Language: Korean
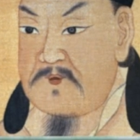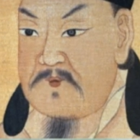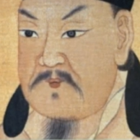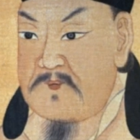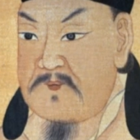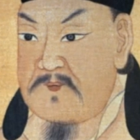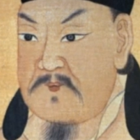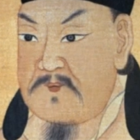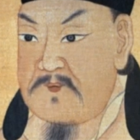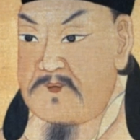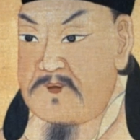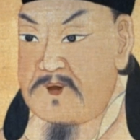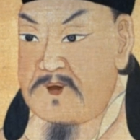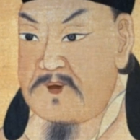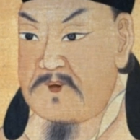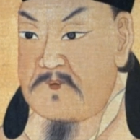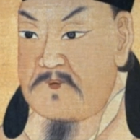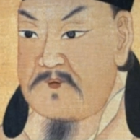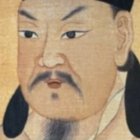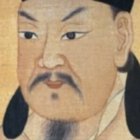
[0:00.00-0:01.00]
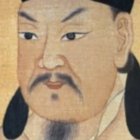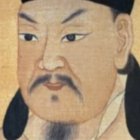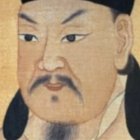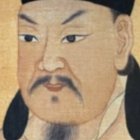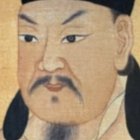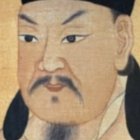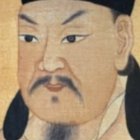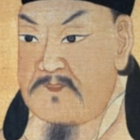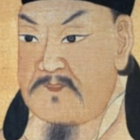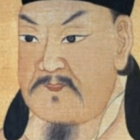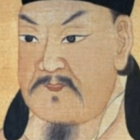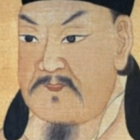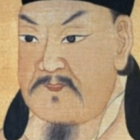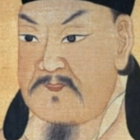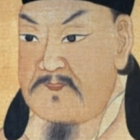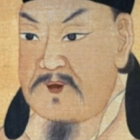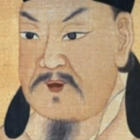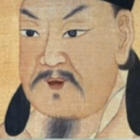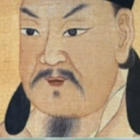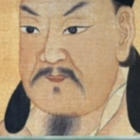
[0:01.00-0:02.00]
여러 절을 유랑하며
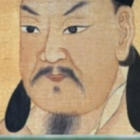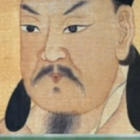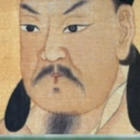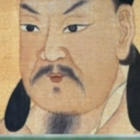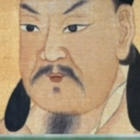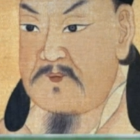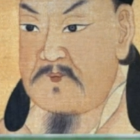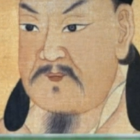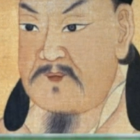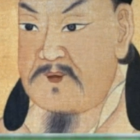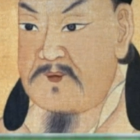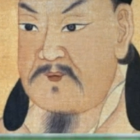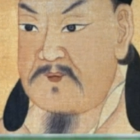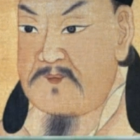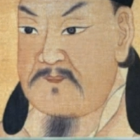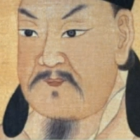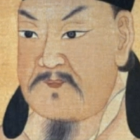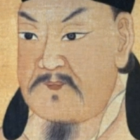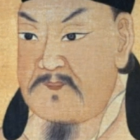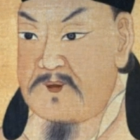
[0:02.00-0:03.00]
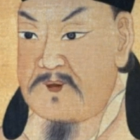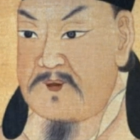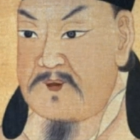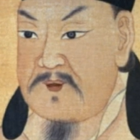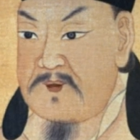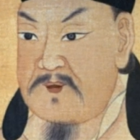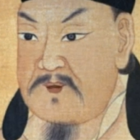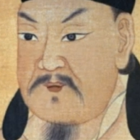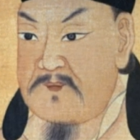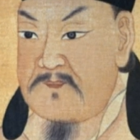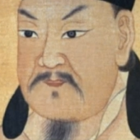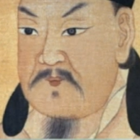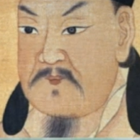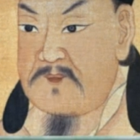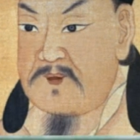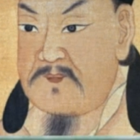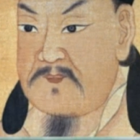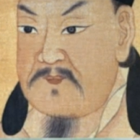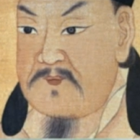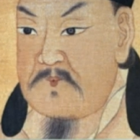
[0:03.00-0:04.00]
글을 쓰는데 열중하였습니다.
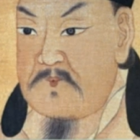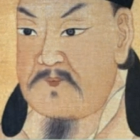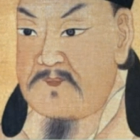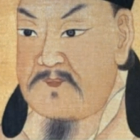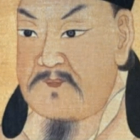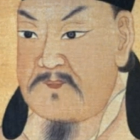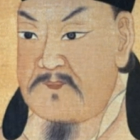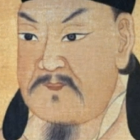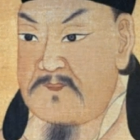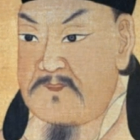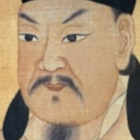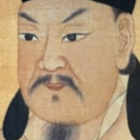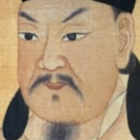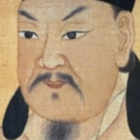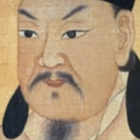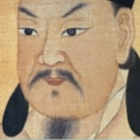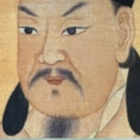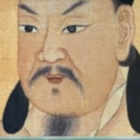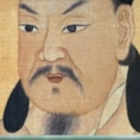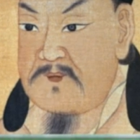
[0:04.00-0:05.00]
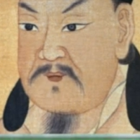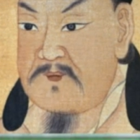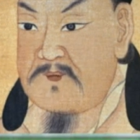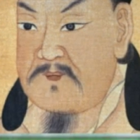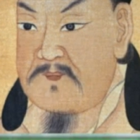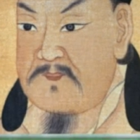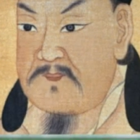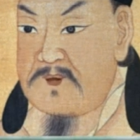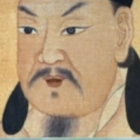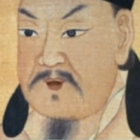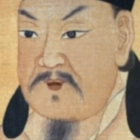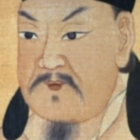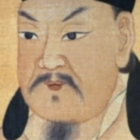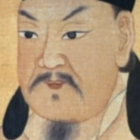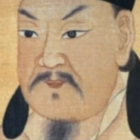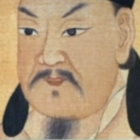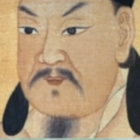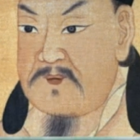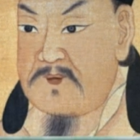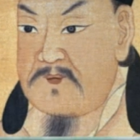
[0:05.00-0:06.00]
이때 개원필경 등
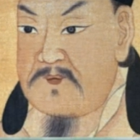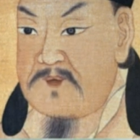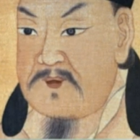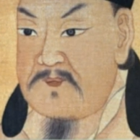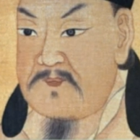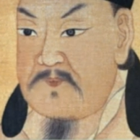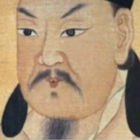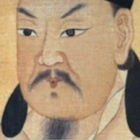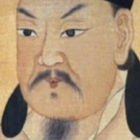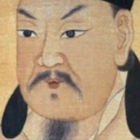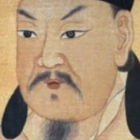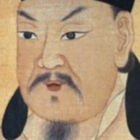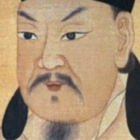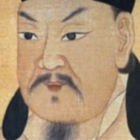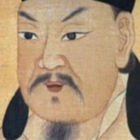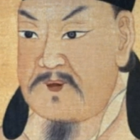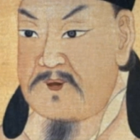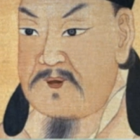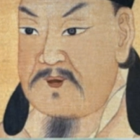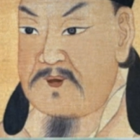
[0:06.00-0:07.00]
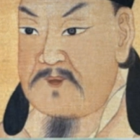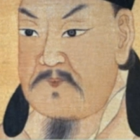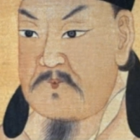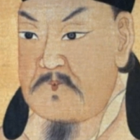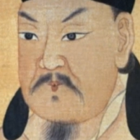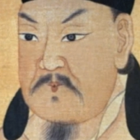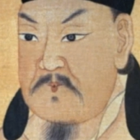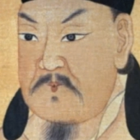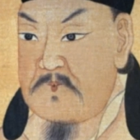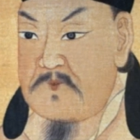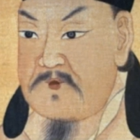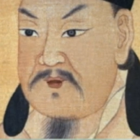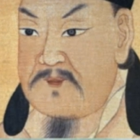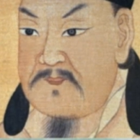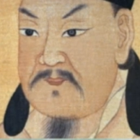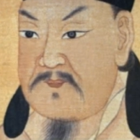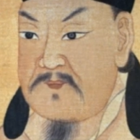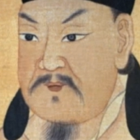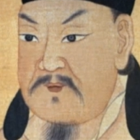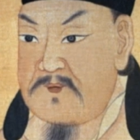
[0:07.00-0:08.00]
여러 책을 저술하였습니다.
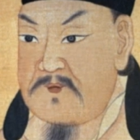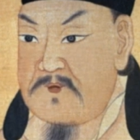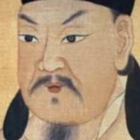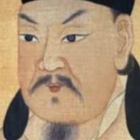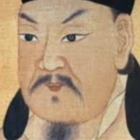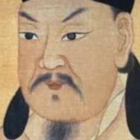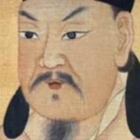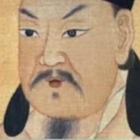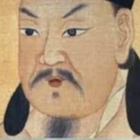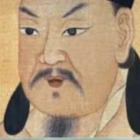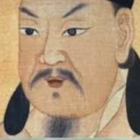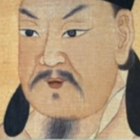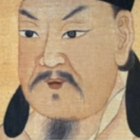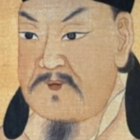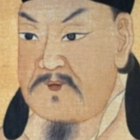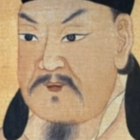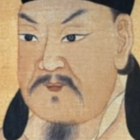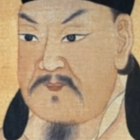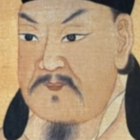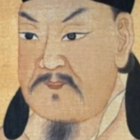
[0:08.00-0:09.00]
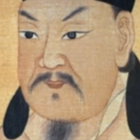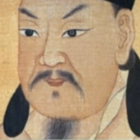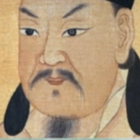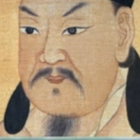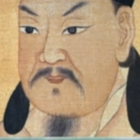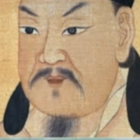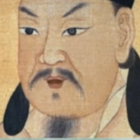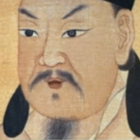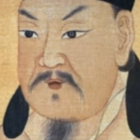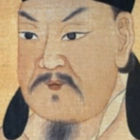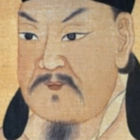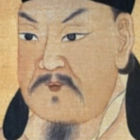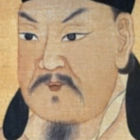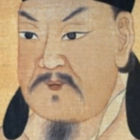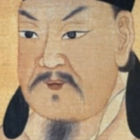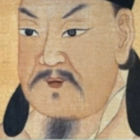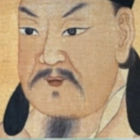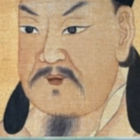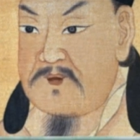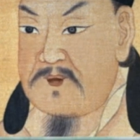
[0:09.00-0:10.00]
강수, 설총과
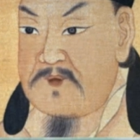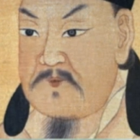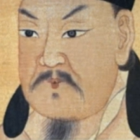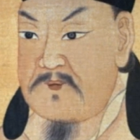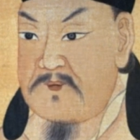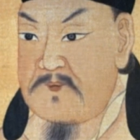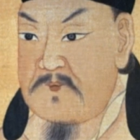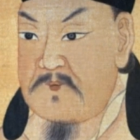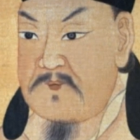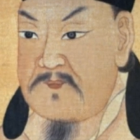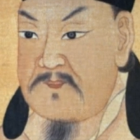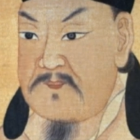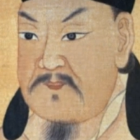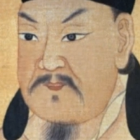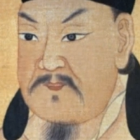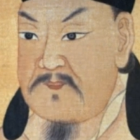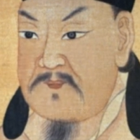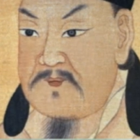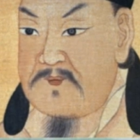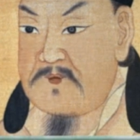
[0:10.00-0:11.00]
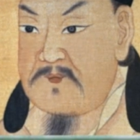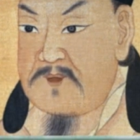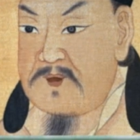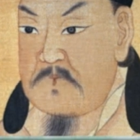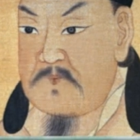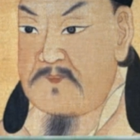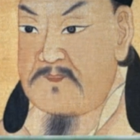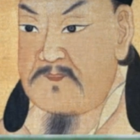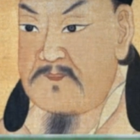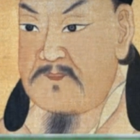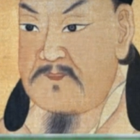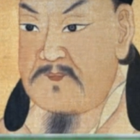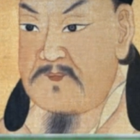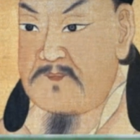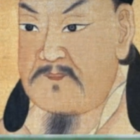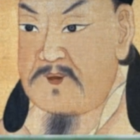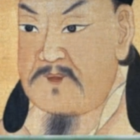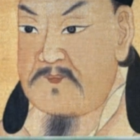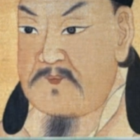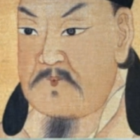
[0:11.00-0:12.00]
함께 신라 3대 문장가로
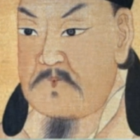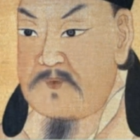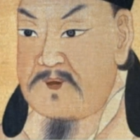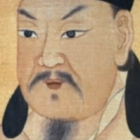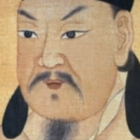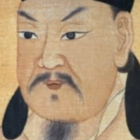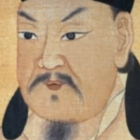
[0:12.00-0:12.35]
꼽힙니다.